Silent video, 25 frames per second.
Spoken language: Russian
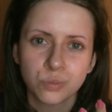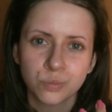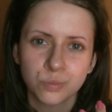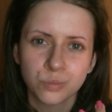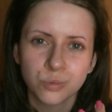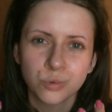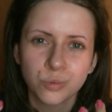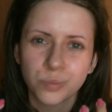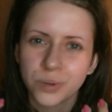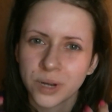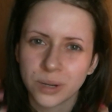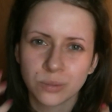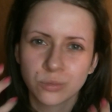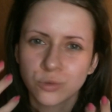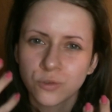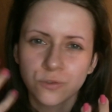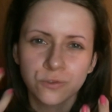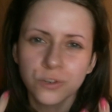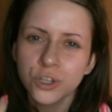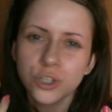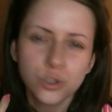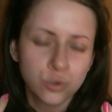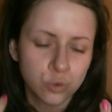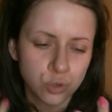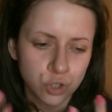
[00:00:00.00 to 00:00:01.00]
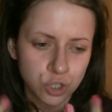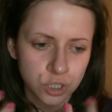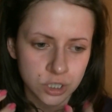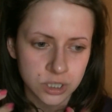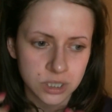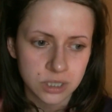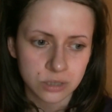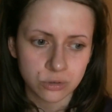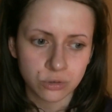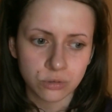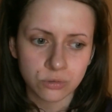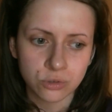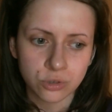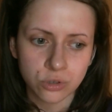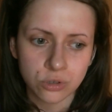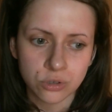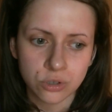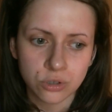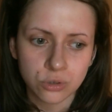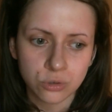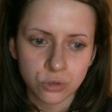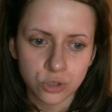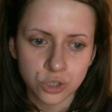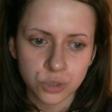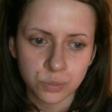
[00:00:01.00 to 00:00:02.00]
прям высушить, но в итоге
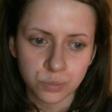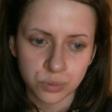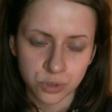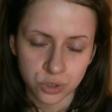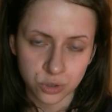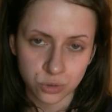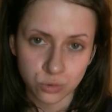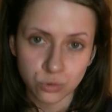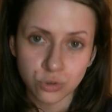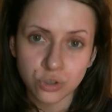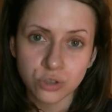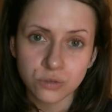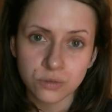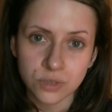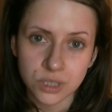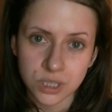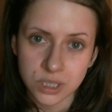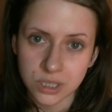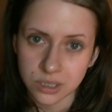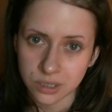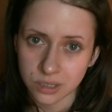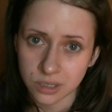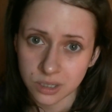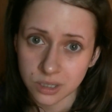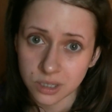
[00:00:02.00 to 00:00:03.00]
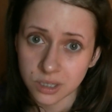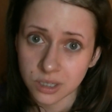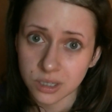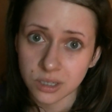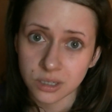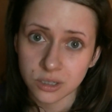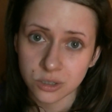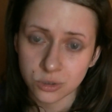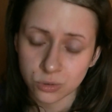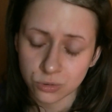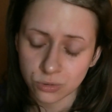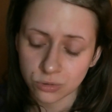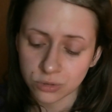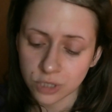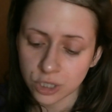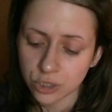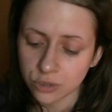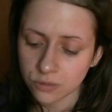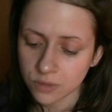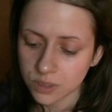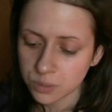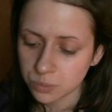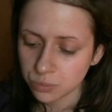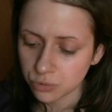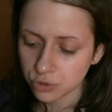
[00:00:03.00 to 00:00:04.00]
кожа пересушивается, и результат у
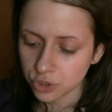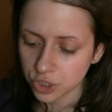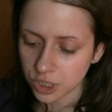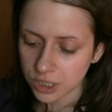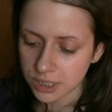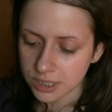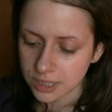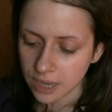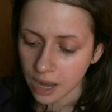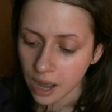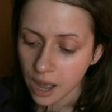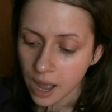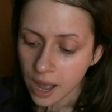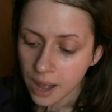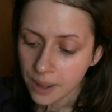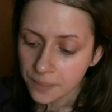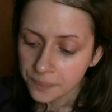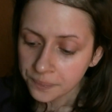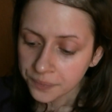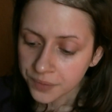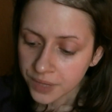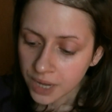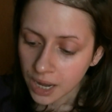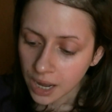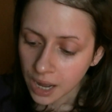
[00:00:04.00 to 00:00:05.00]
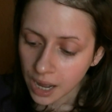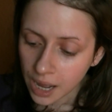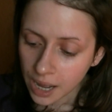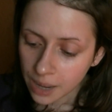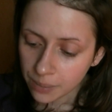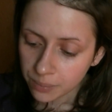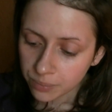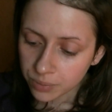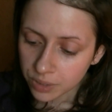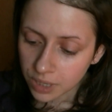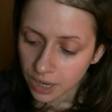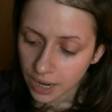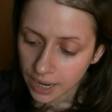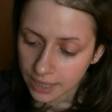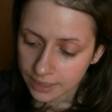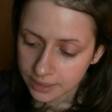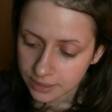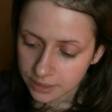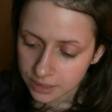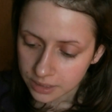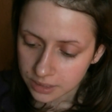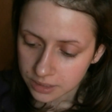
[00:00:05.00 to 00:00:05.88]
вас получается обратный.